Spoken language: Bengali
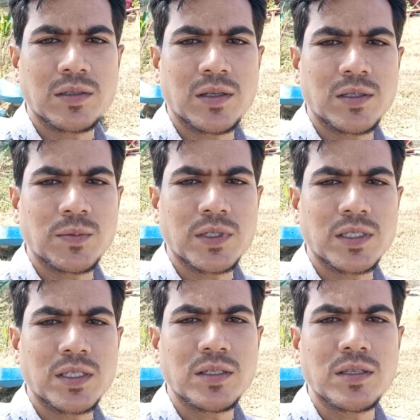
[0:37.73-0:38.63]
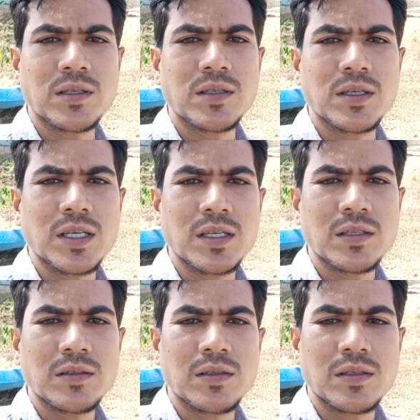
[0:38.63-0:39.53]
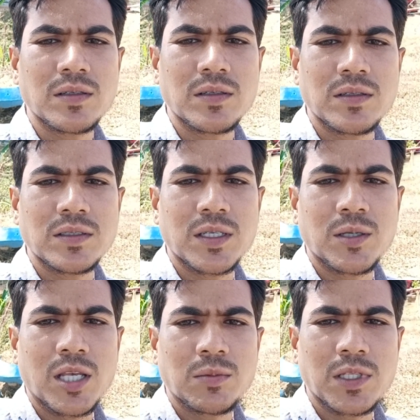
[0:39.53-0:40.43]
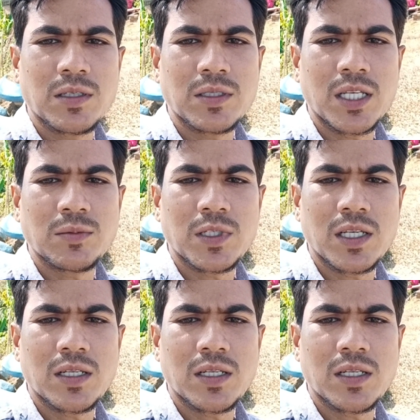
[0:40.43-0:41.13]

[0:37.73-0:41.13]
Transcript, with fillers: সে প্লিজ বলছিলেন দেওয়ার জন্য আমন খানকে বইকে বলি